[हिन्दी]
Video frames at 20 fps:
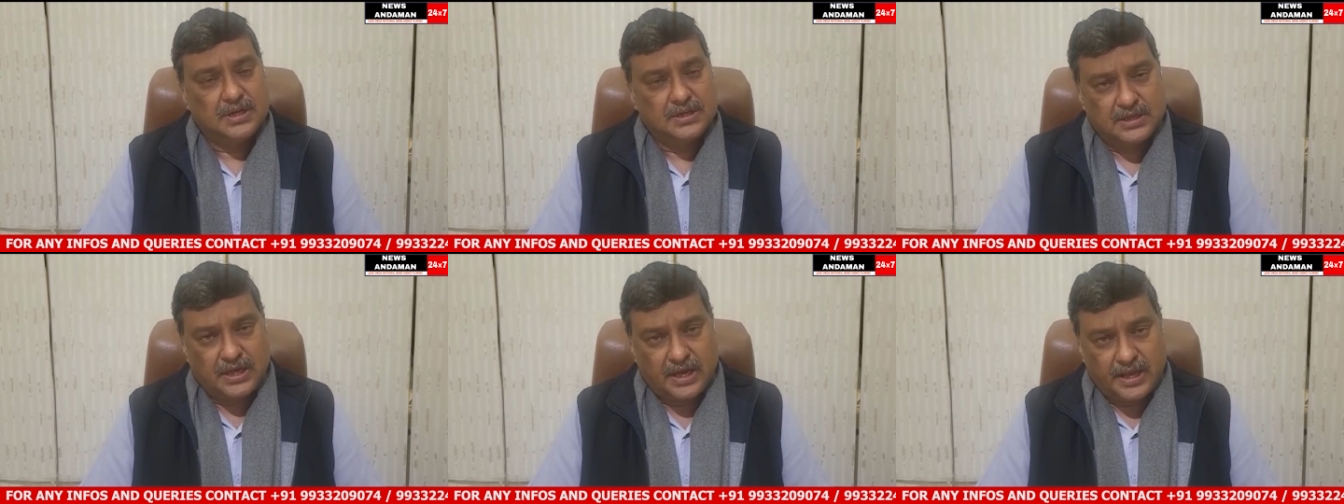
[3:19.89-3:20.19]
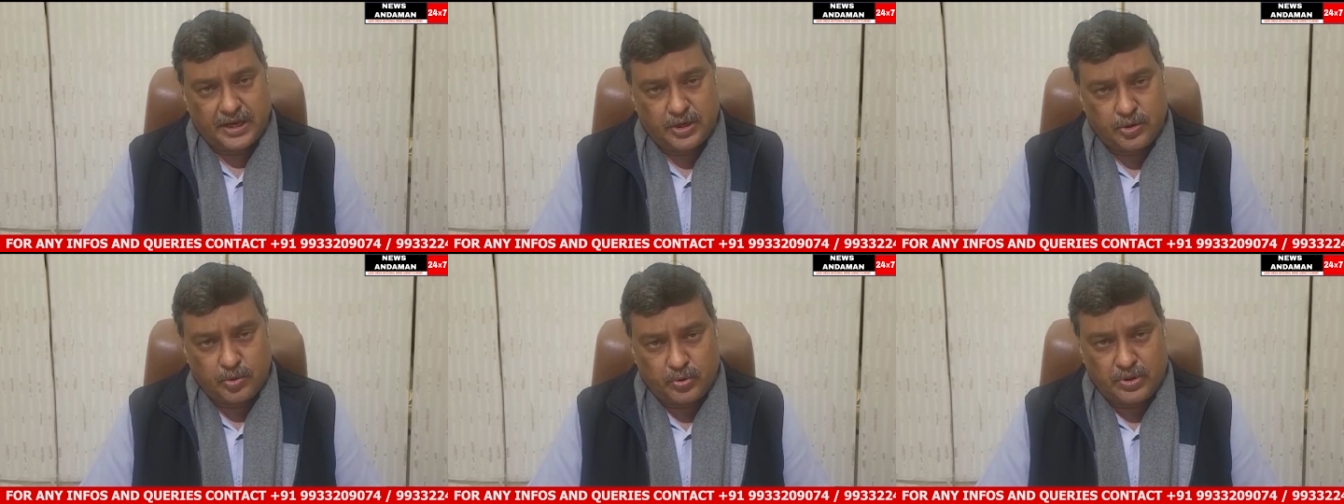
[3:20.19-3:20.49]

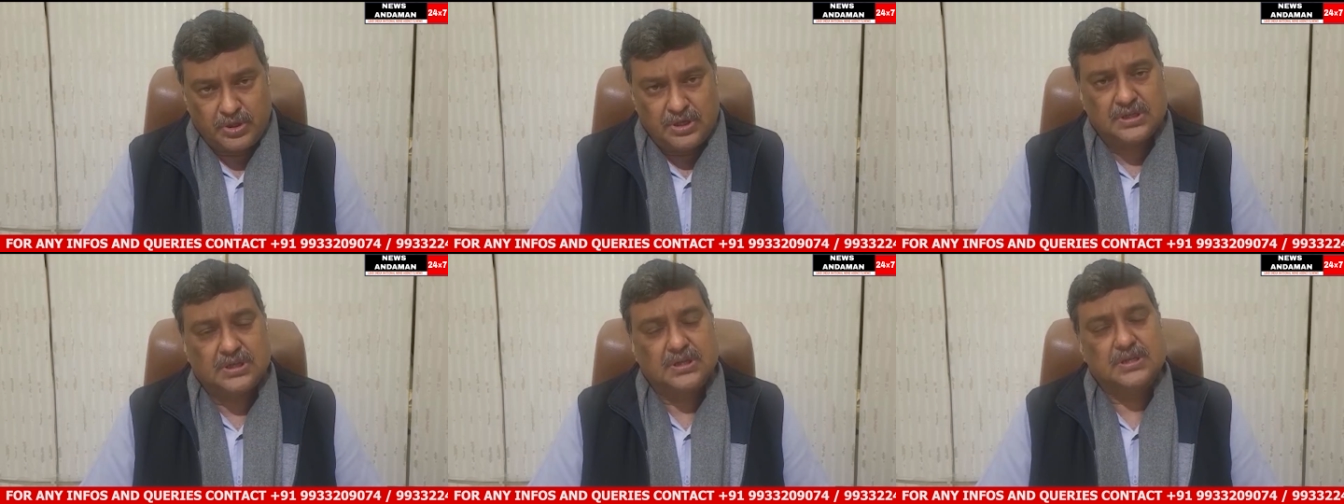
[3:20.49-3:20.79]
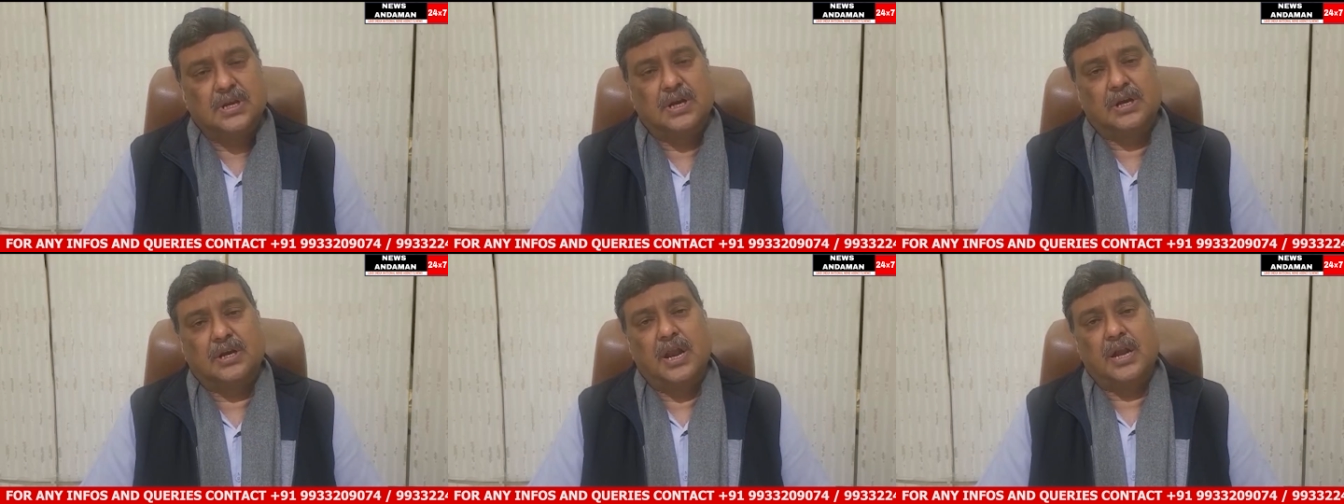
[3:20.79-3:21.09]
सारे यूटीज़ के
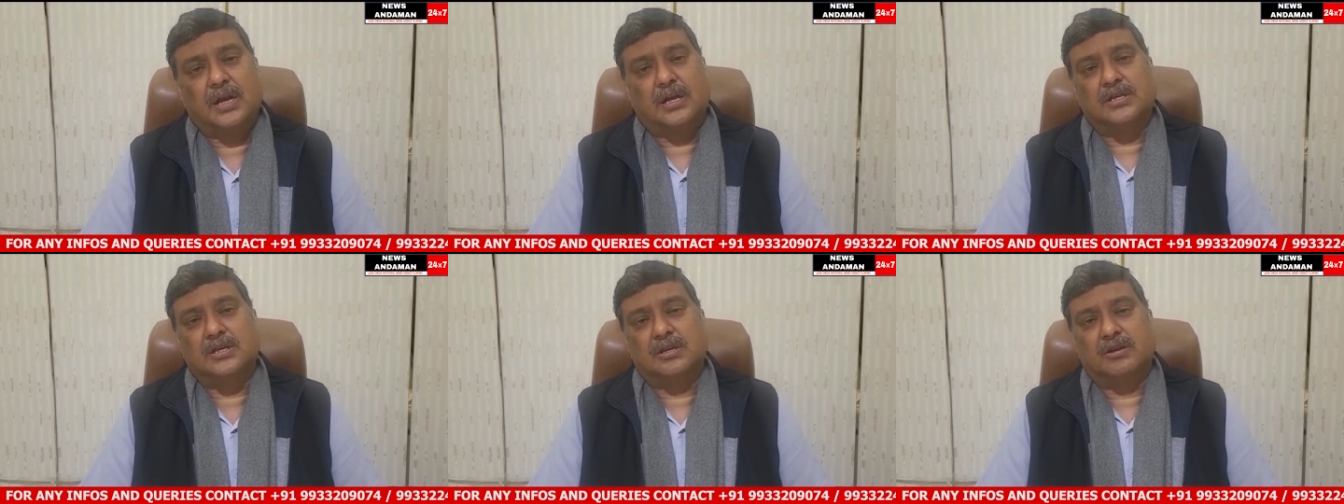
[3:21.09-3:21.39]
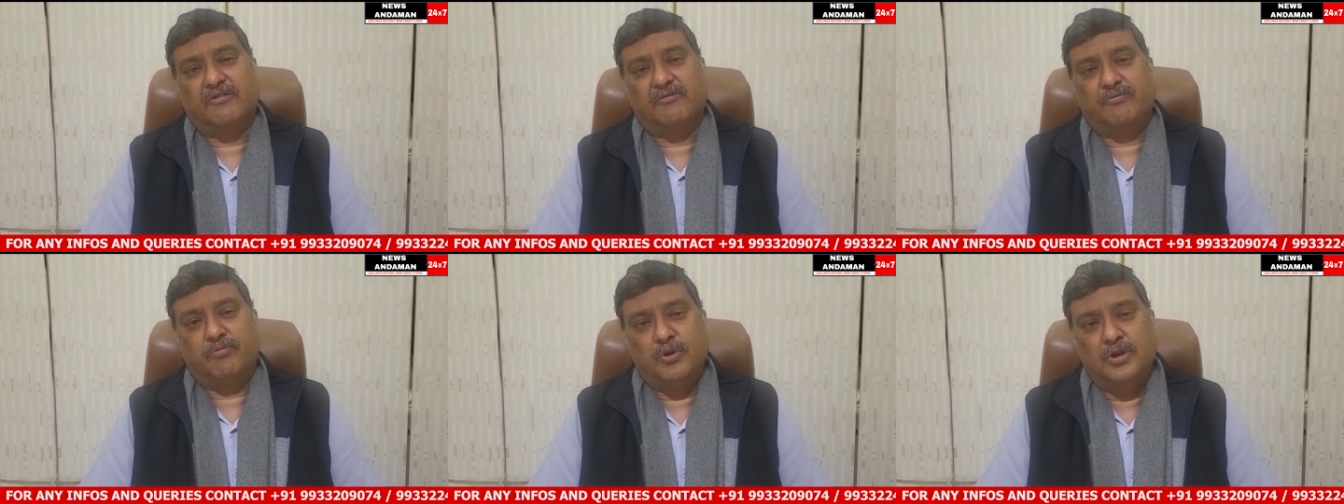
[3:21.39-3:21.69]
डायरेक्टर
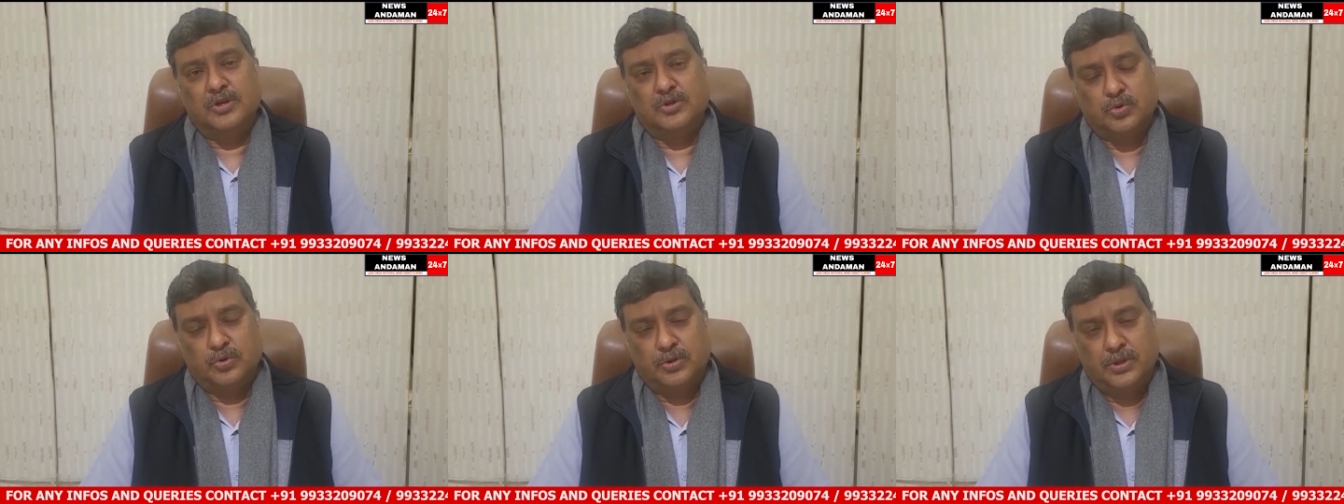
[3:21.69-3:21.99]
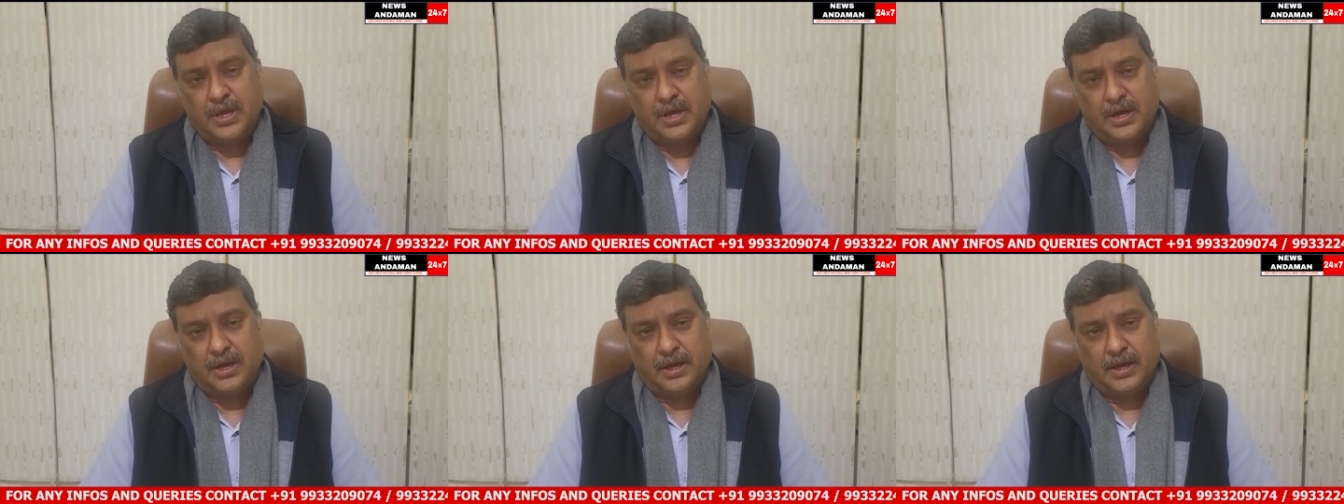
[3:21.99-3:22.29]
जनरल ऑफ पुलिस को
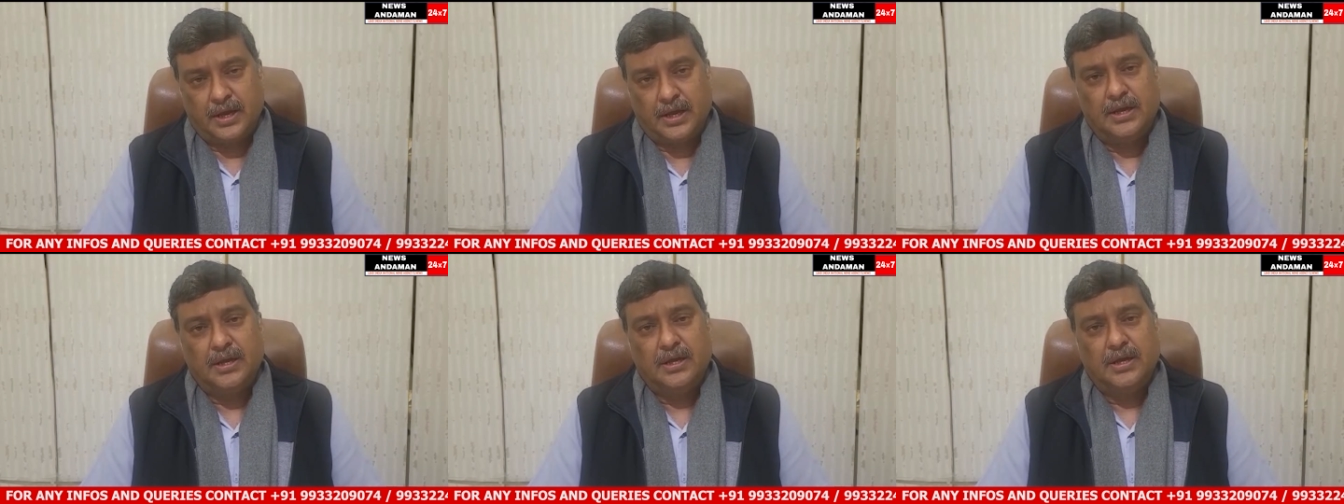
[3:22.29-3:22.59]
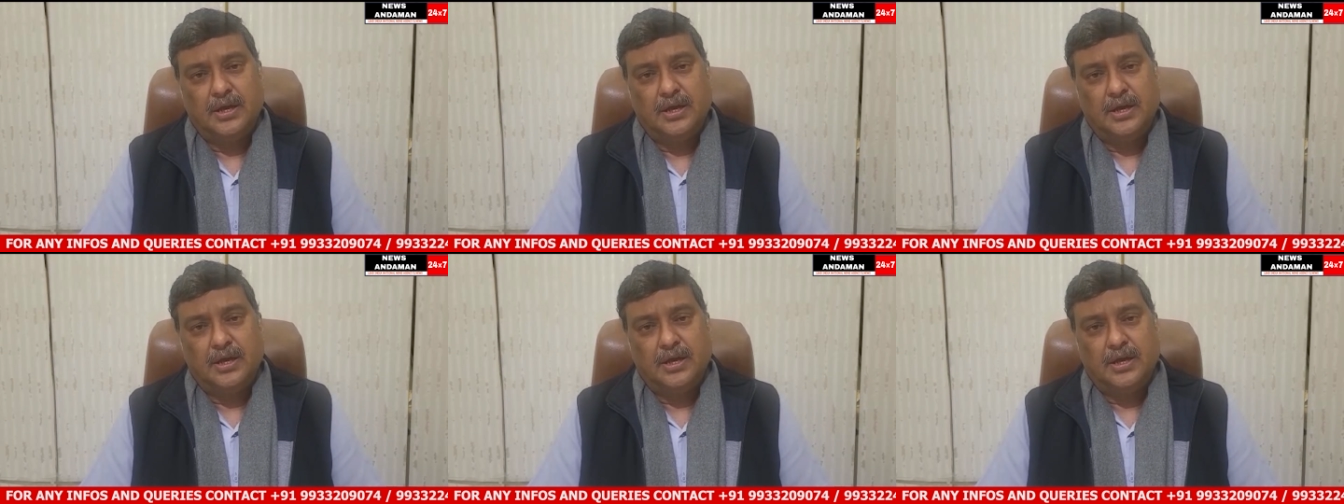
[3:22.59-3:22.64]
दिया गया